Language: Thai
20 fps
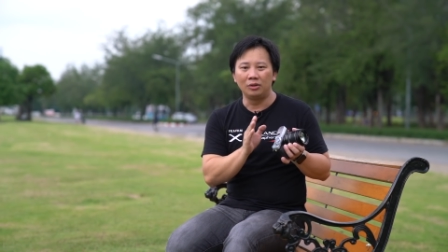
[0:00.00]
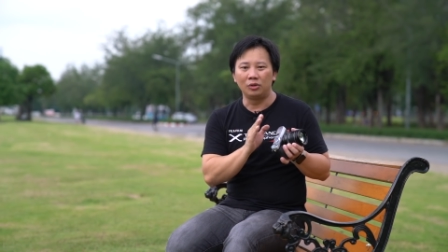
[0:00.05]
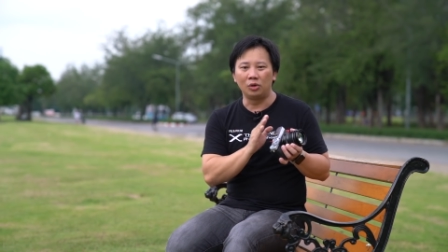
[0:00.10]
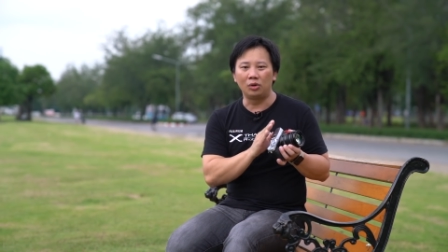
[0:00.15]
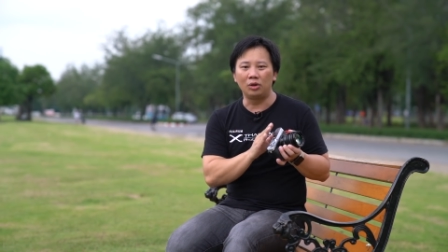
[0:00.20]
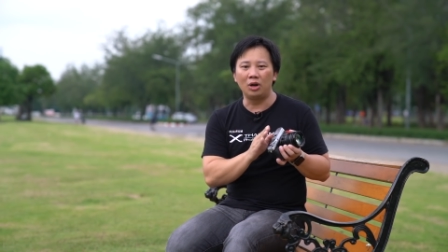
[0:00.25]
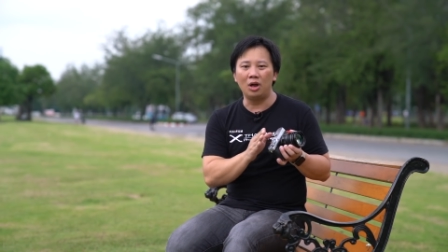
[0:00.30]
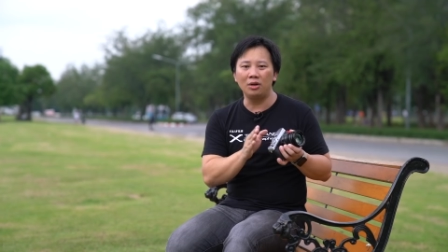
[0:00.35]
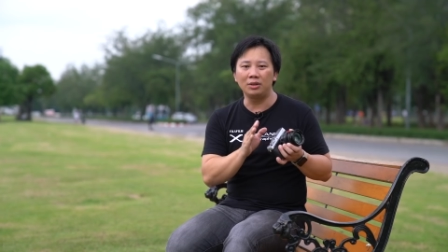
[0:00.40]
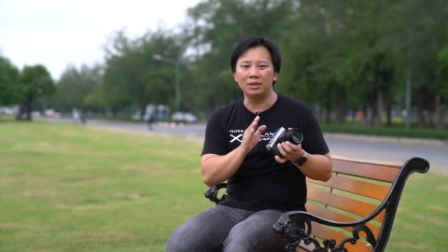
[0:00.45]
ตั
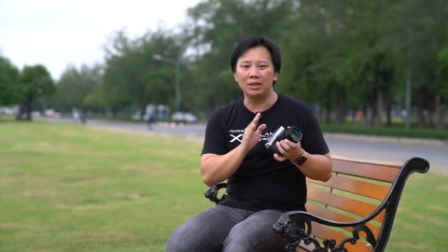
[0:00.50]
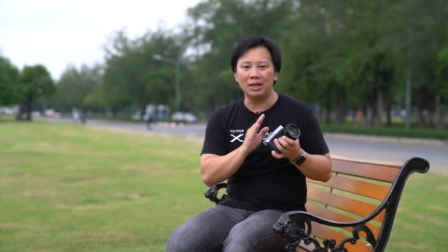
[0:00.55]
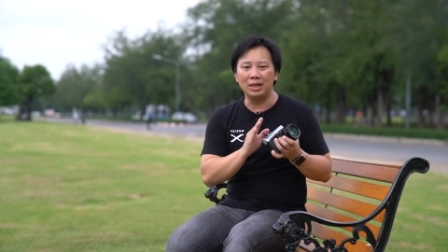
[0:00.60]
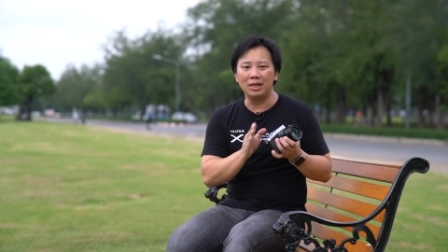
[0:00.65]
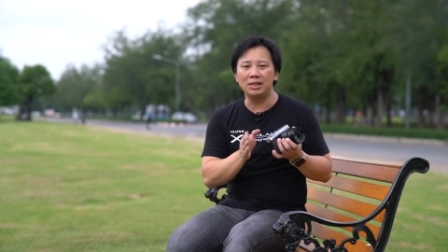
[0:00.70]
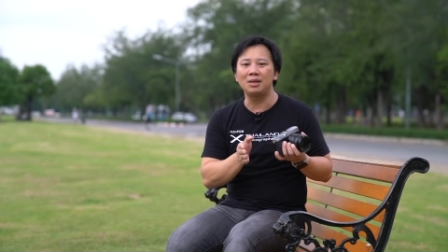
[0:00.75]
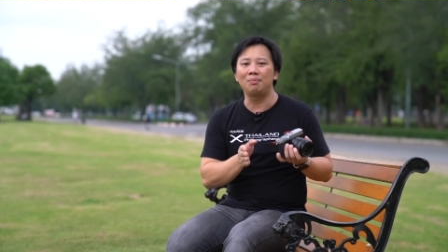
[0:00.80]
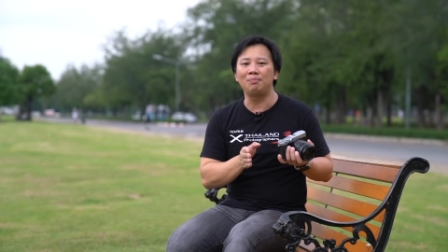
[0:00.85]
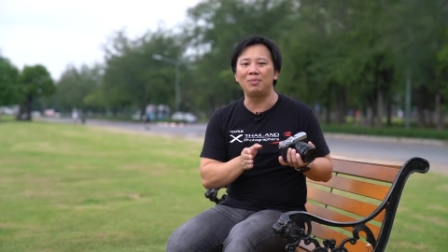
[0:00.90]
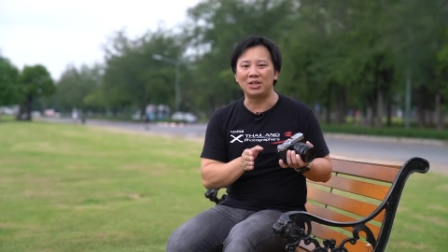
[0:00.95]
วกล้องจะ
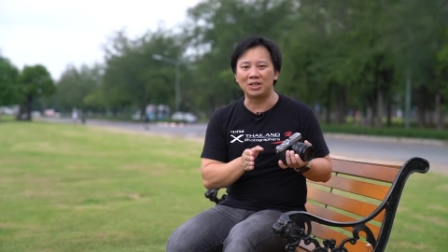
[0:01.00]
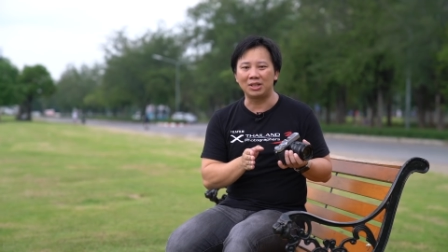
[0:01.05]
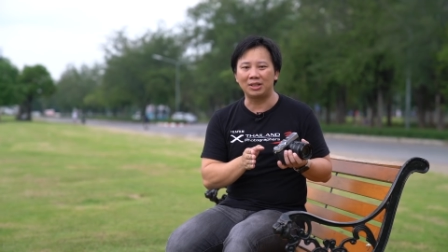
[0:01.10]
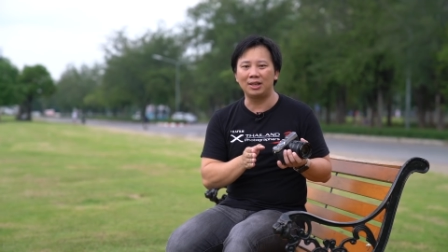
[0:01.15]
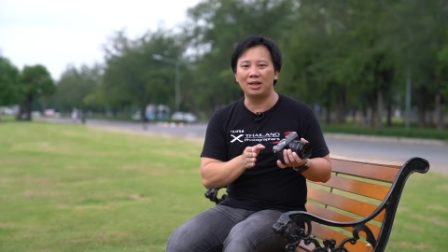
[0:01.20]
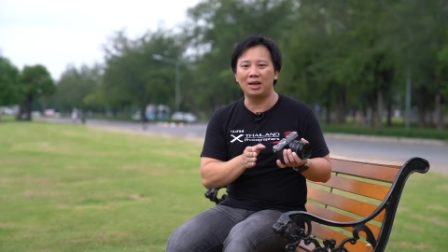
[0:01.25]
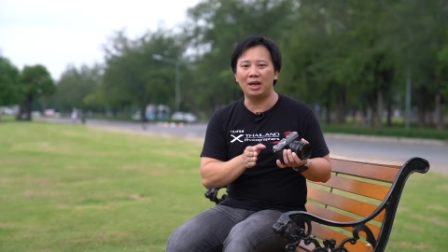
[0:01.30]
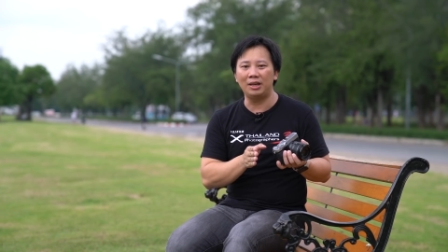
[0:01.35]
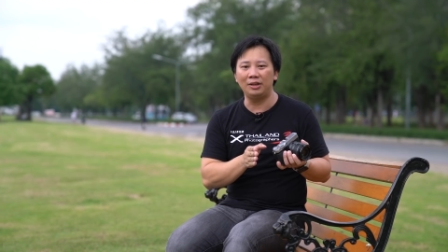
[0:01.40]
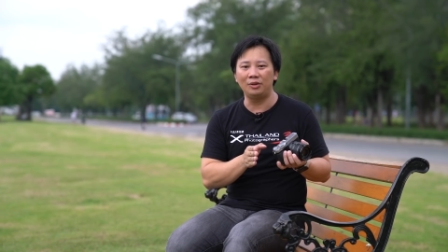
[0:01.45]
เลือกสปีดชัต
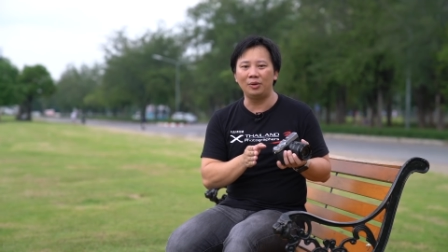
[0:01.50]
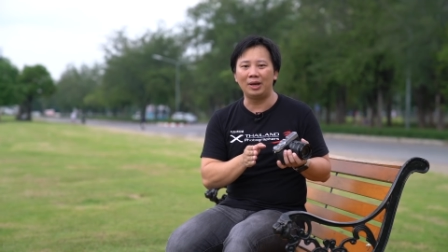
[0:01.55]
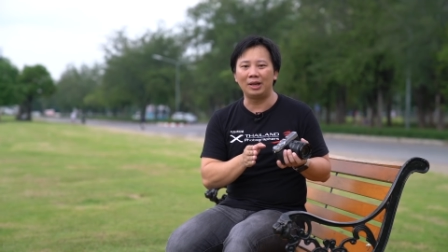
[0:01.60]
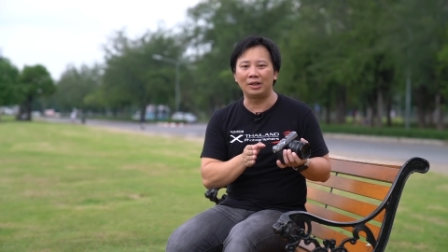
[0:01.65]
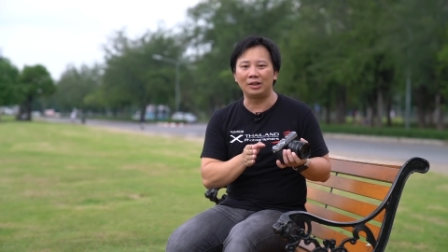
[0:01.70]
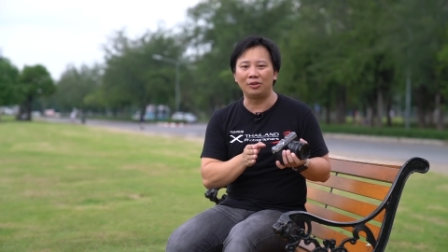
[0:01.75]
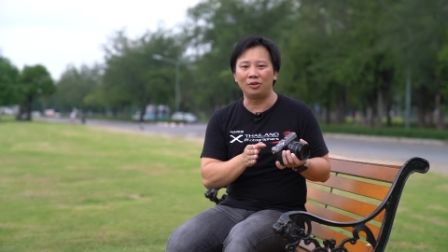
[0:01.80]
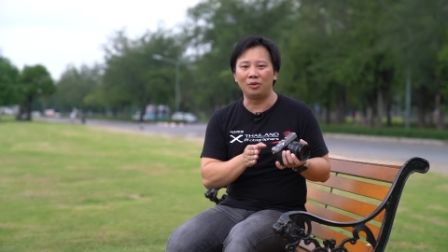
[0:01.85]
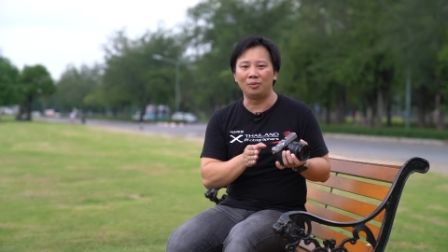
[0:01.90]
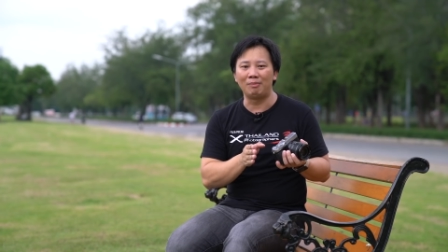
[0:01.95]
เตอร์ให้โดยอั
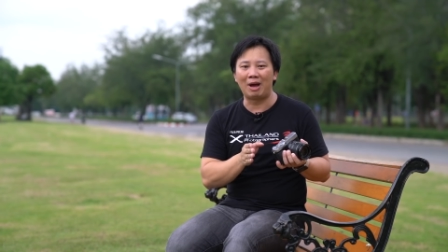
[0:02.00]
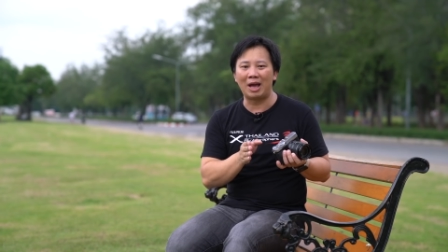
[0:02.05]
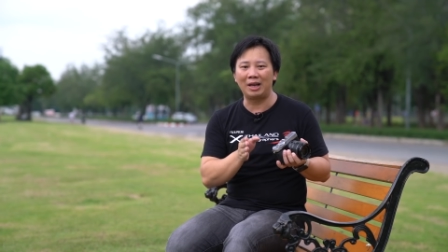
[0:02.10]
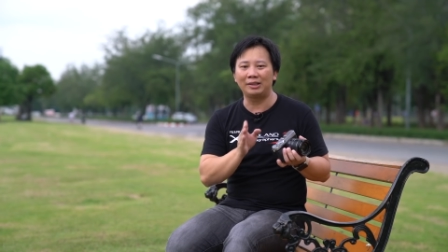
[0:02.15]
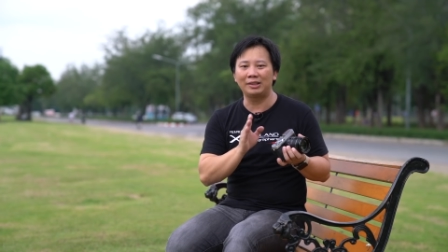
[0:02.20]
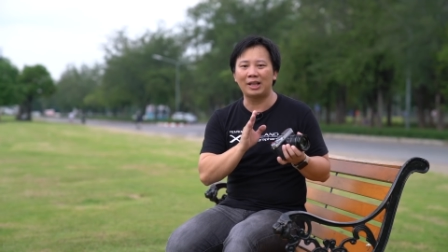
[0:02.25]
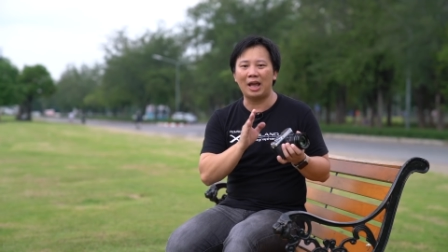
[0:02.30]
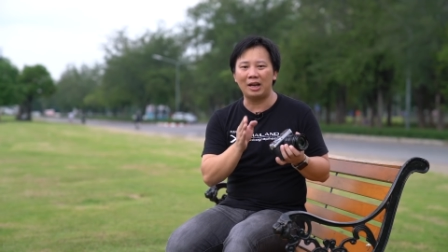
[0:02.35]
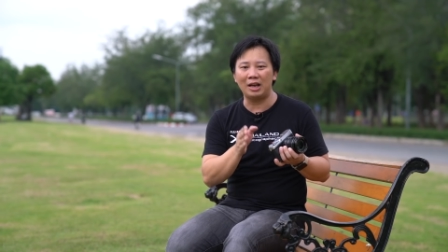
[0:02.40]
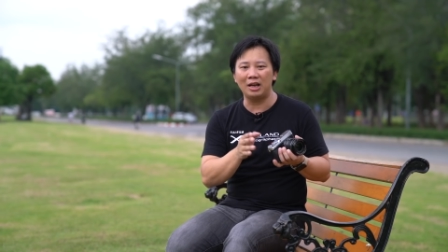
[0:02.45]
ตโนมัติ
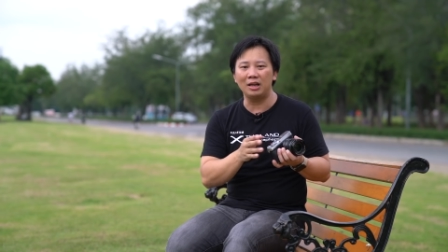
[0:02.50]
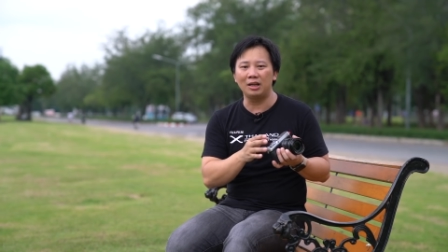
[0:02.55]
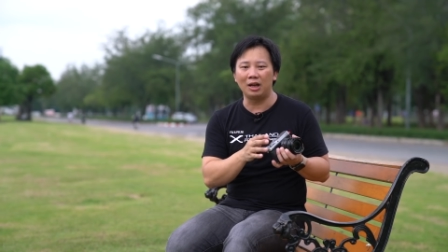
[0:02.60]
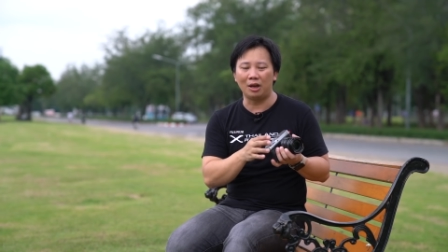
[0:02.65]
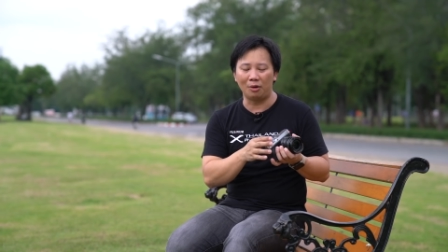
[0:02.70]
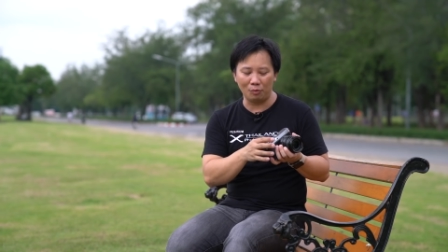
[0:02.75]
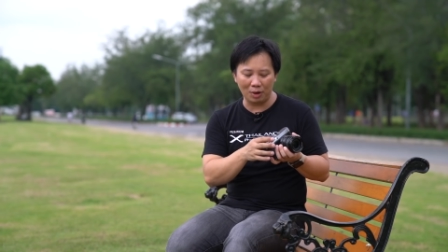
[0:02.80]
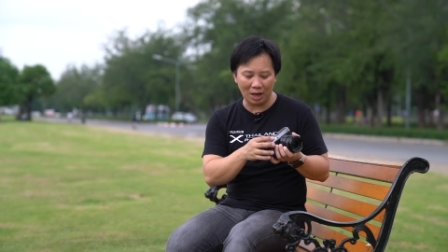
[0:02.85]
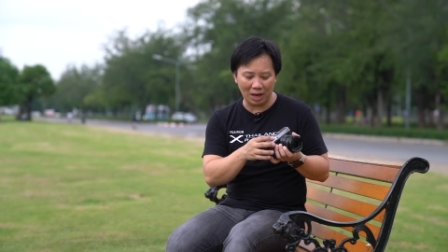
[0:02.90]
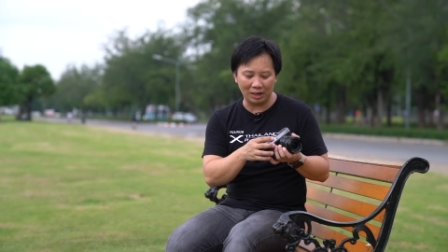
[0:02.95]
แต่ถ้า
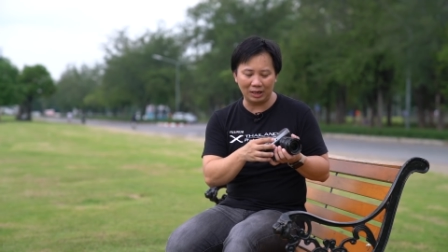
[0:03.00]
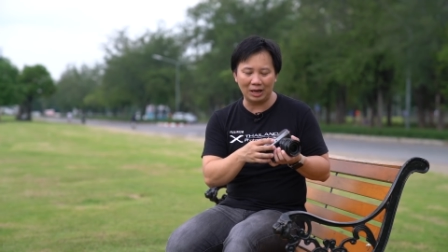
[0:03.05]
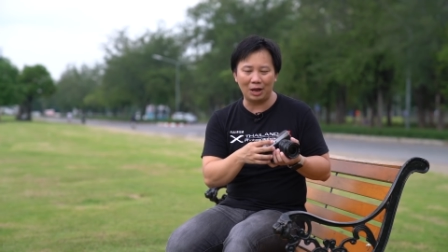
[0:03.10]
เกิดว่า